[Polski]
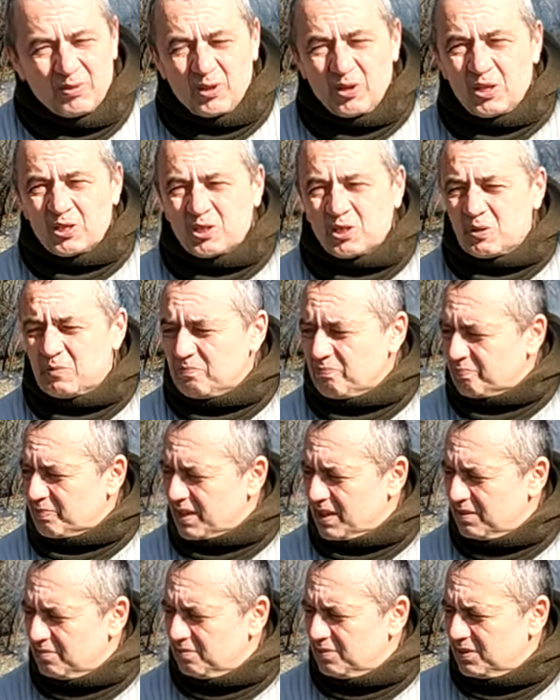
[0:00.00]
To jest
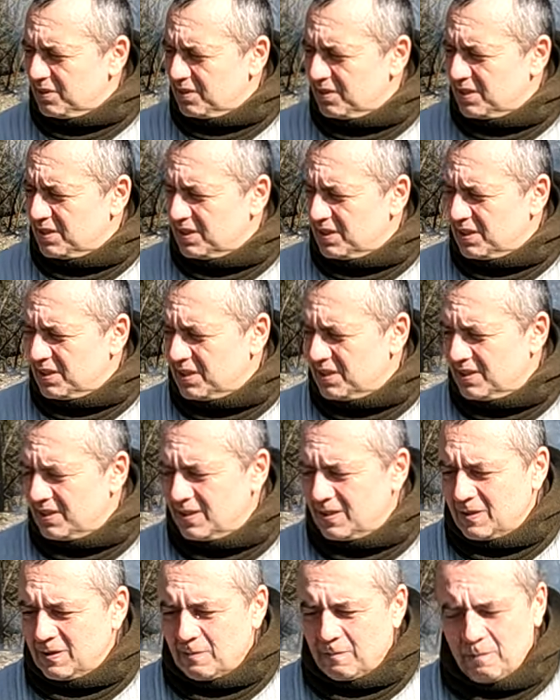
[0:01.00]
ale co się dzieje
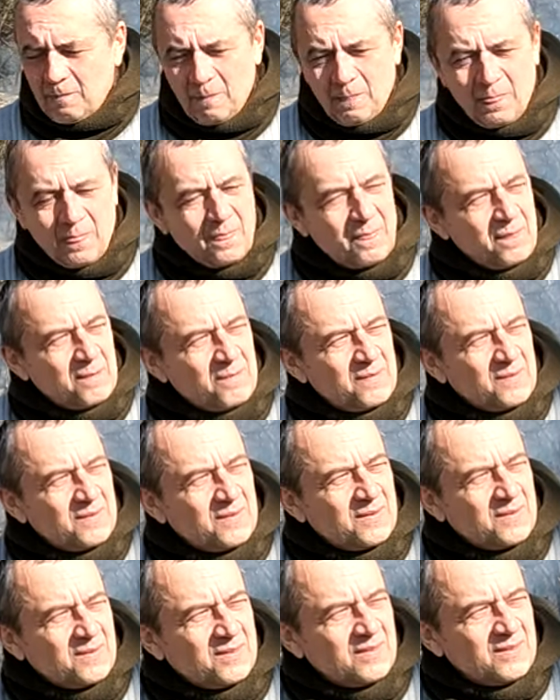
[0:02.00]
takiemu koniowi,
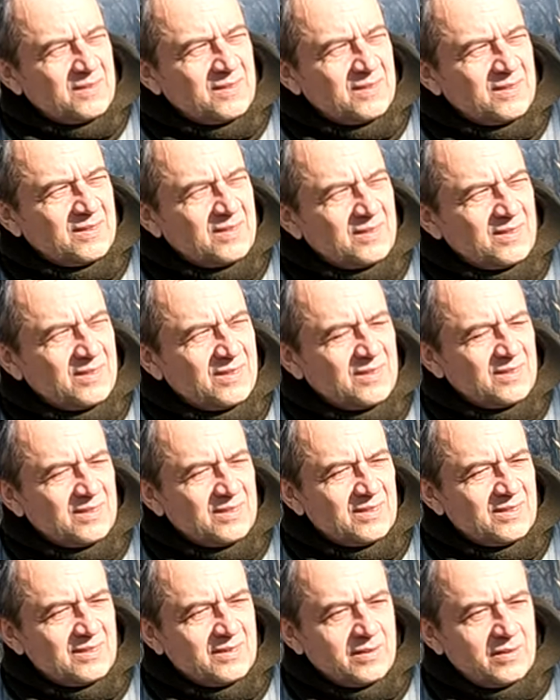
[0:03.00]
jak mu włożysz
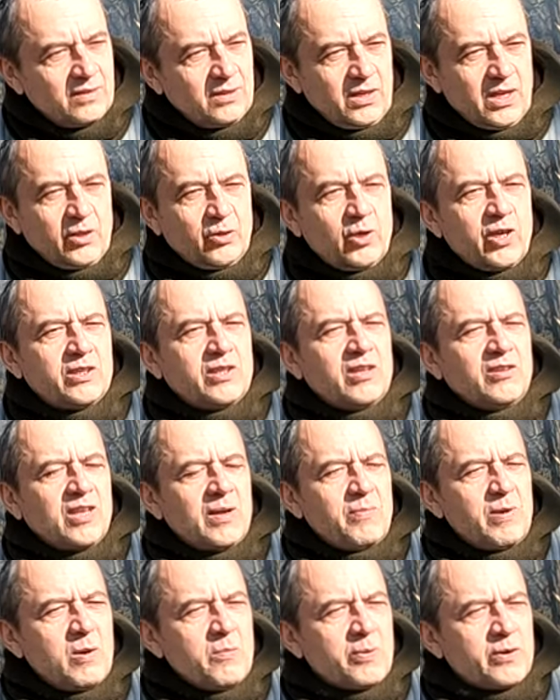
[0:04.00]
palec tak ten? Nie no, jeden
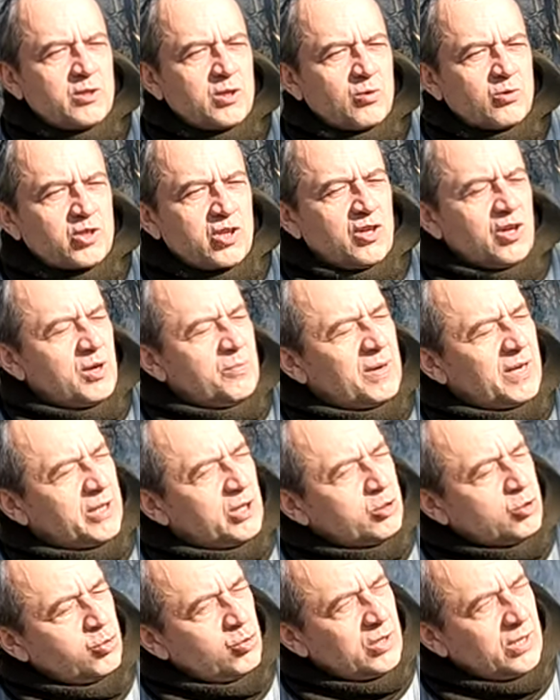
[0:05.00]
debil powiedział, że ryba
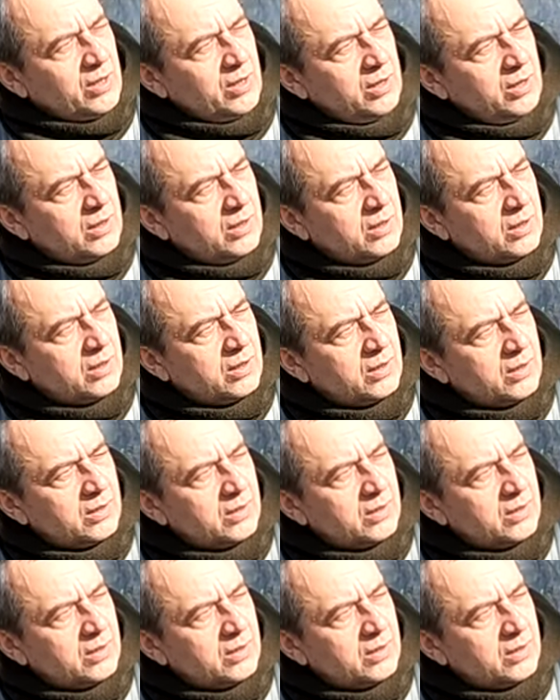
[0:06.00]
nie czuje. Puszczasz